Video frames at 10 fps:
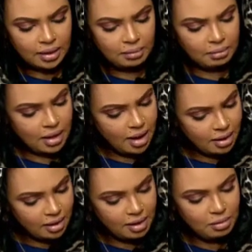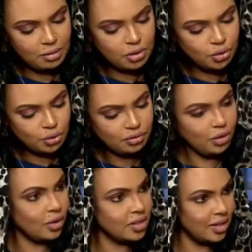انبهاره بمجنون في
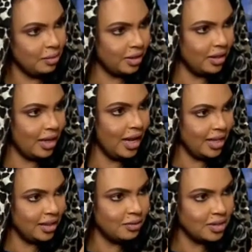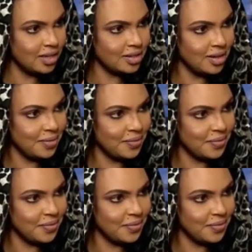وسط المدينه هل هي دي نفس القصه